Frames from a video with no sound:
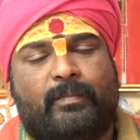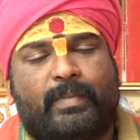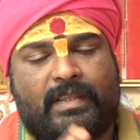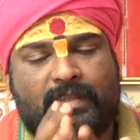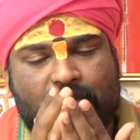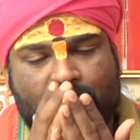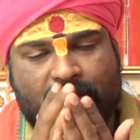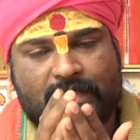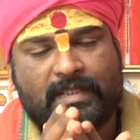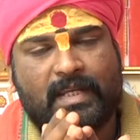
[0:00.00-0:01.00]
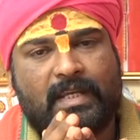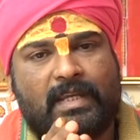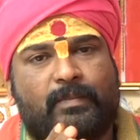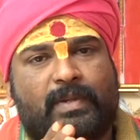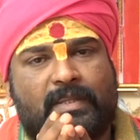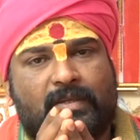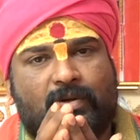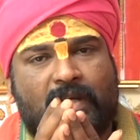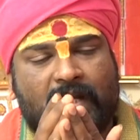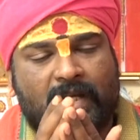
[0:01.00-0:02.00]
ప్రతి ఒక్క స్త్రీకి ప్రతి
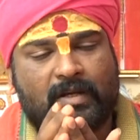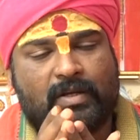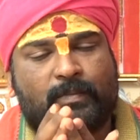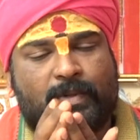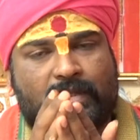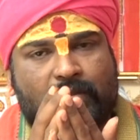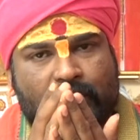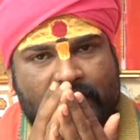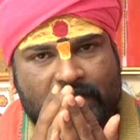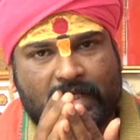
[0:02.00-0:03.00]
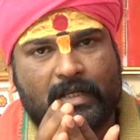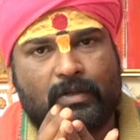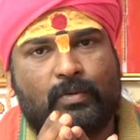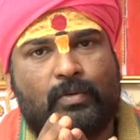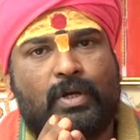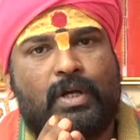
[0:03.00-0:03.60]
ఒక్క అక్కకి ప్రతి ఒక్క చెల్లెకు